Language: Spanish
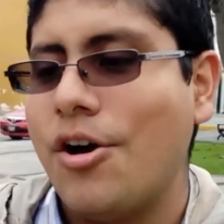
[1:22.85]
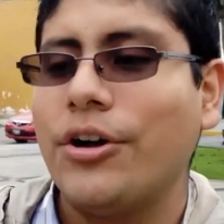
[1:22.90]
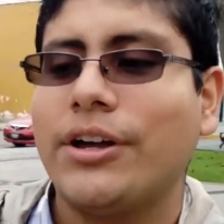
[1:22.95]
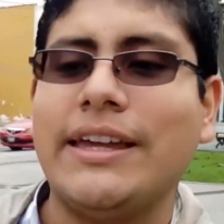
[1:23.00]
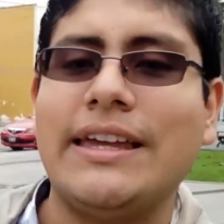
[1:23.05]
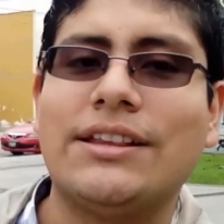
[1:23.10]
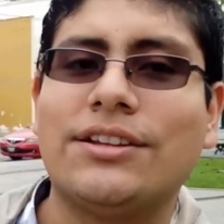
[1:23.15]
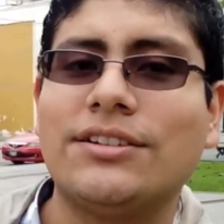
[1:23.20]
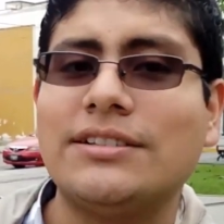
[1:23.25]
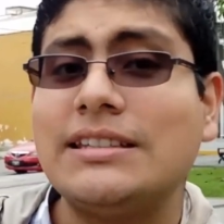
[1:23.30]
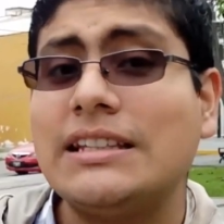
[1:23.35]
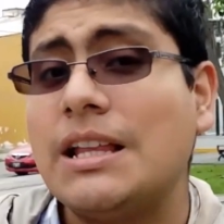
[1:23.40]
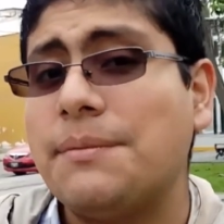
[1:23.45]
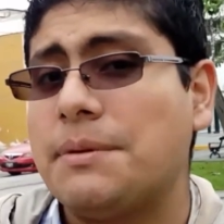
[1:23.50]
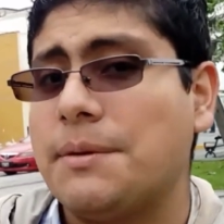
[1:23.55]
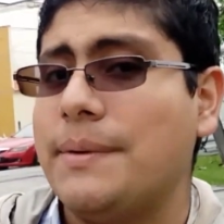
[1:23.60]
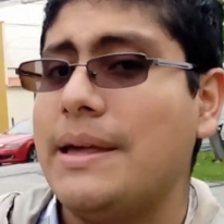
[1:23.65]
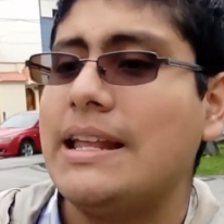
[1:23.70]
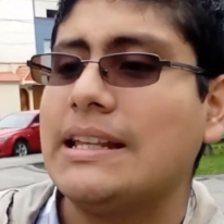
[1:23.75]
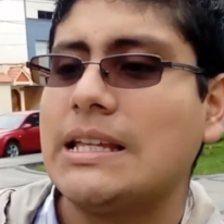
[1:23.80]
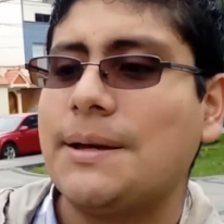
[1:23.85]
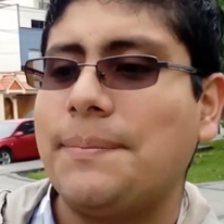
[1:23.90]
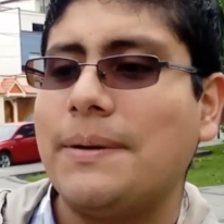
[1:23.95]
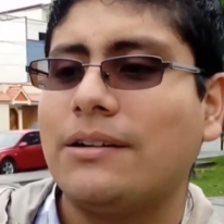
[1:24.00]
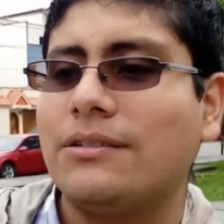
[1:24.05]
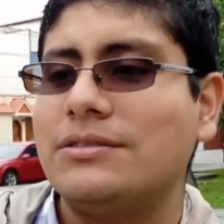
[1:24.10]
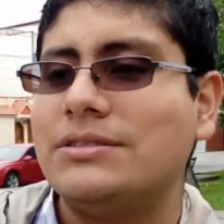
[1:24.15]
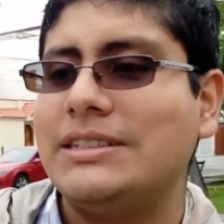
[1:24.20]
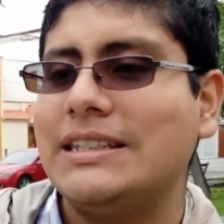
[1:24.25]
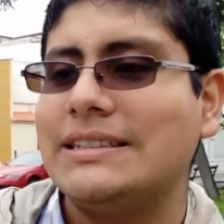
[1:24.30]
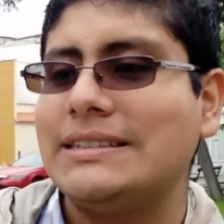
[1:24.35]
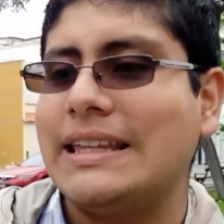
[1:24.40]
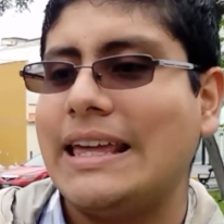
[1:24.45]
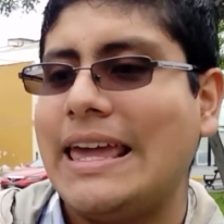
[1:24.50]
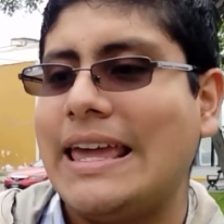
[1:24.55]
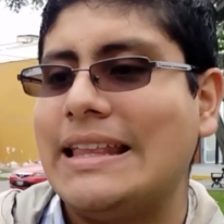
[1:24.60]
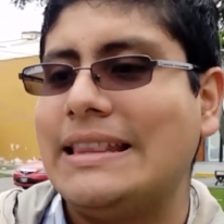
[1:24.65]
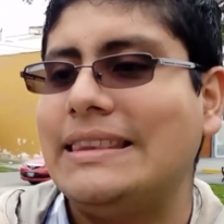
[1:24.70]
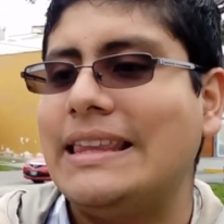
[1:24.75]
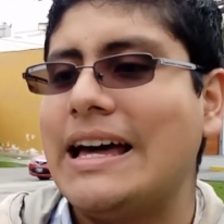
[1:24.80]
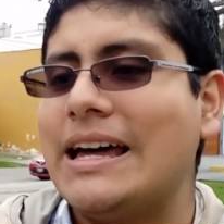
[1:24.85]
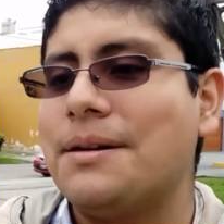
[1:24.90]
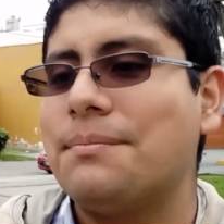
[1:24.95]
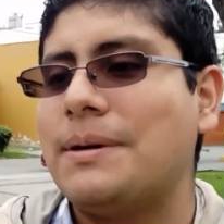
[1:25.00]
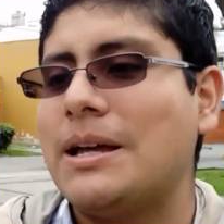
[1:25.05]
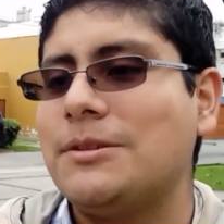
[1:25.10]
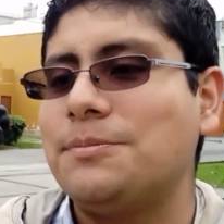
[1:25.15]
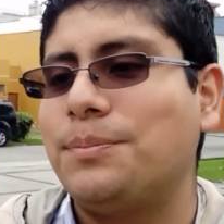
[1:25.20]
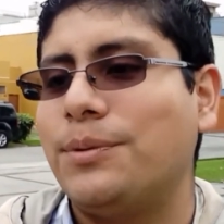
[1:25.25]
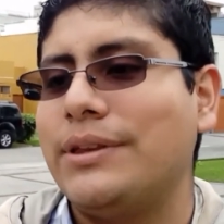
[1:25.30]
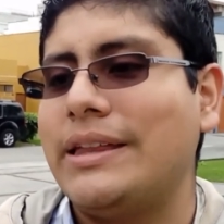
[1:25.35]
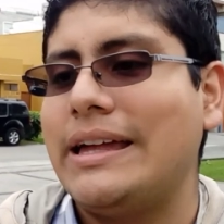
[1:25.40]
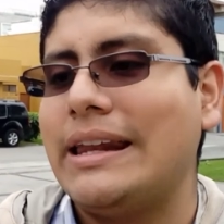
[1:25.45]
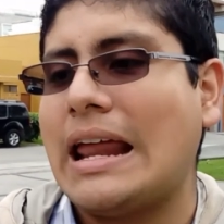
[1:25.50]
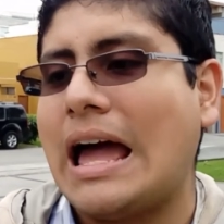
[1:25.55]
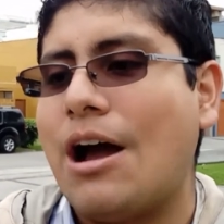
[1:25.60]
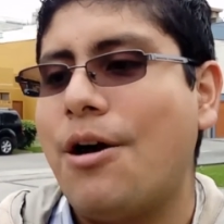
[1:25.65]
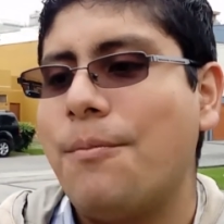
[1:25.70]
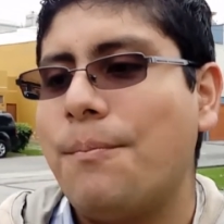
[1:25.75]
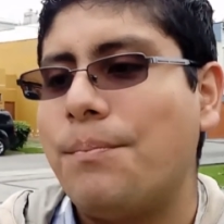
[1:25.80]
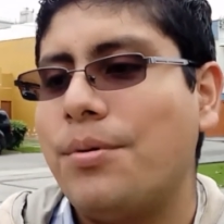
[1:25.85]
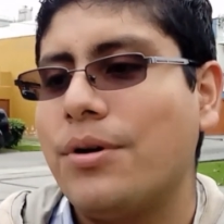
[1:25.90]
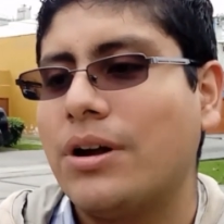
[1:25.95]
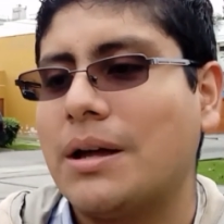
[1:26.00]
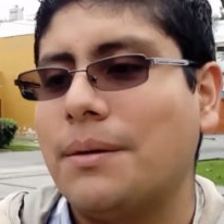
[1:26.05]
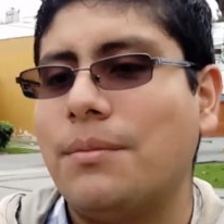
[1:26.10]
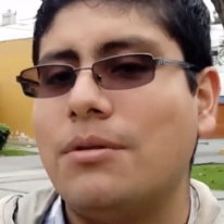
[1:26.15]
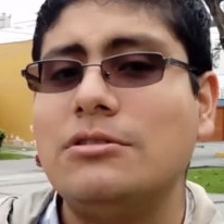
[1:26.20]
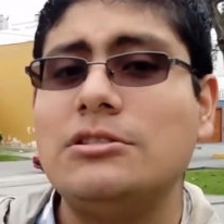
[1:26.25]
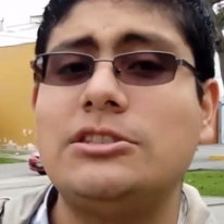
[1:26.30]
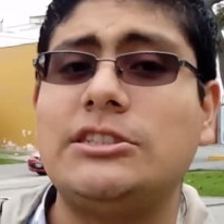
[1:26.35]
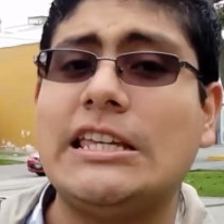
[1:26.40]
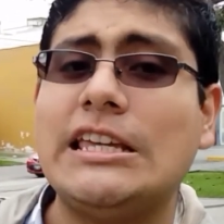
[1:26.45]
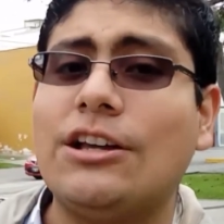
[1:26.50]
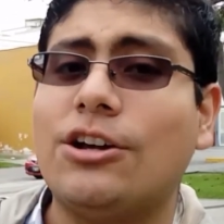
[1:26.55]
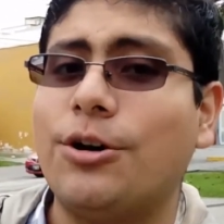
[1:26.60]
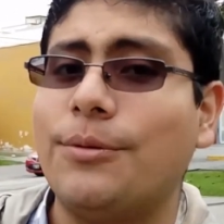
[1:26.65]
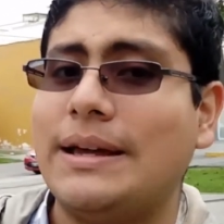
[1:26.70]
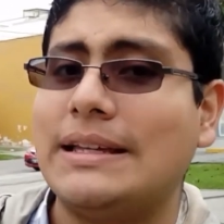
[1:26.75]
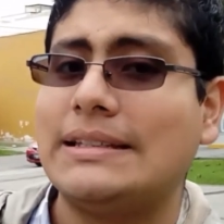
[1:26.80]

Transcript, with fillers: Ok, entonces la primera etapa consiste en dar más poder a un Pokémon 5